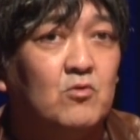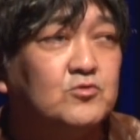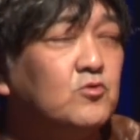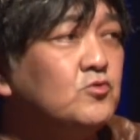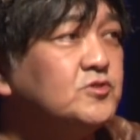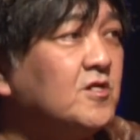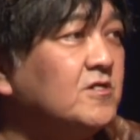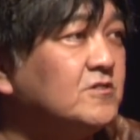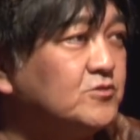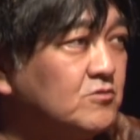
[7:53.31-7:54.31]
僕どうした
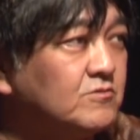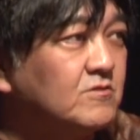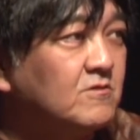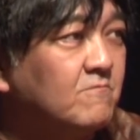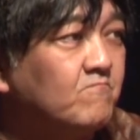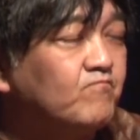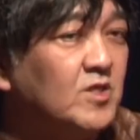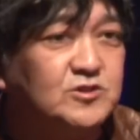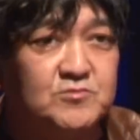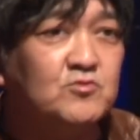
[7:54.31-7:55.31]
らいいんでしょうって。
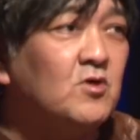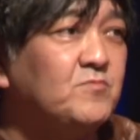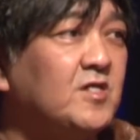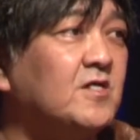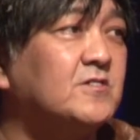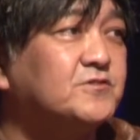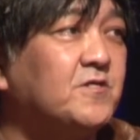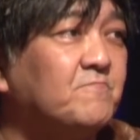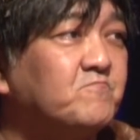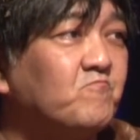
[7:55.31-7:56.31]
で自分のは見えないんですって。